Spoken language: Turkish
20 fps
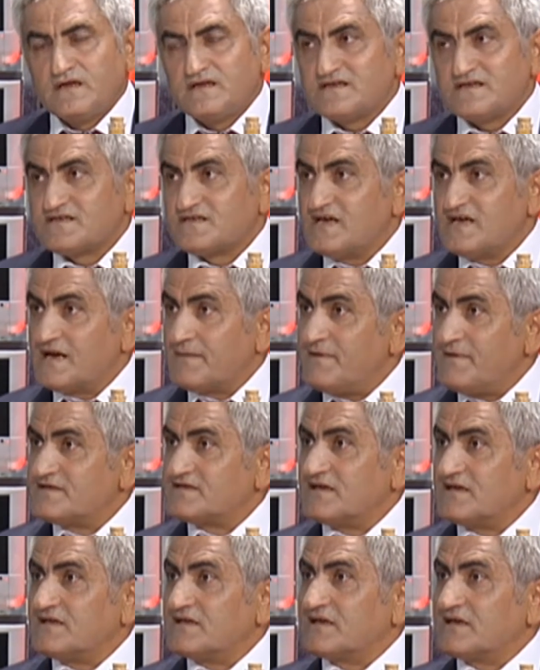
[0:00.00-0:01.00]

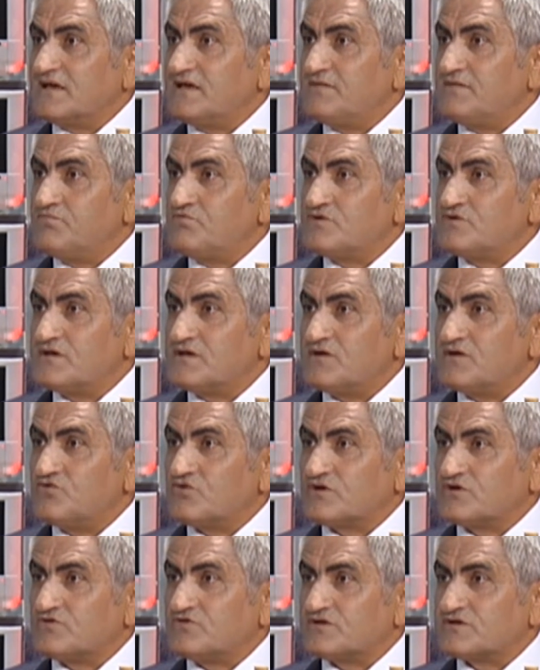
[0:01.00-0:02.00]
serbest radikalli bünyede
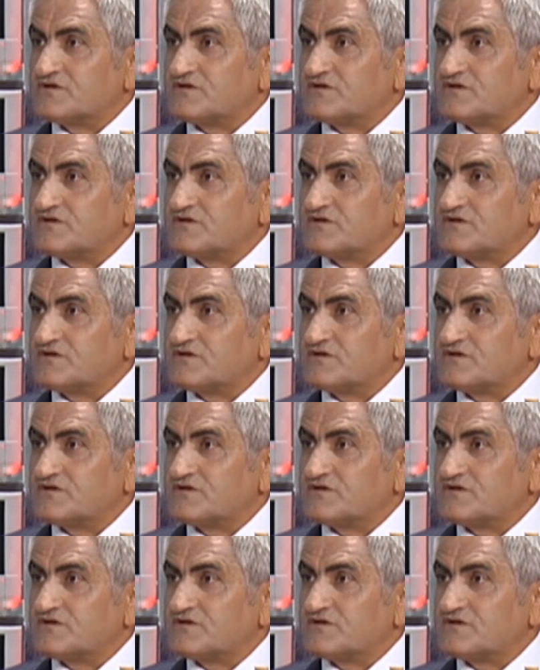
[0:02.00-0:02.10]
yok ediyor,